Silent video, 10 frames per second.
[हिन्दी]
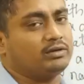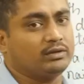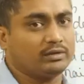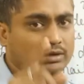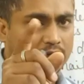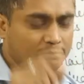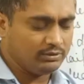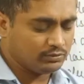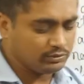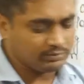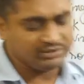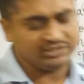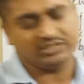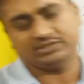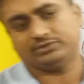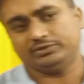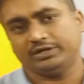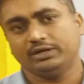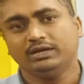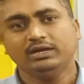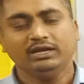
वाटर अब इसको समझिएगा स्टूडेंट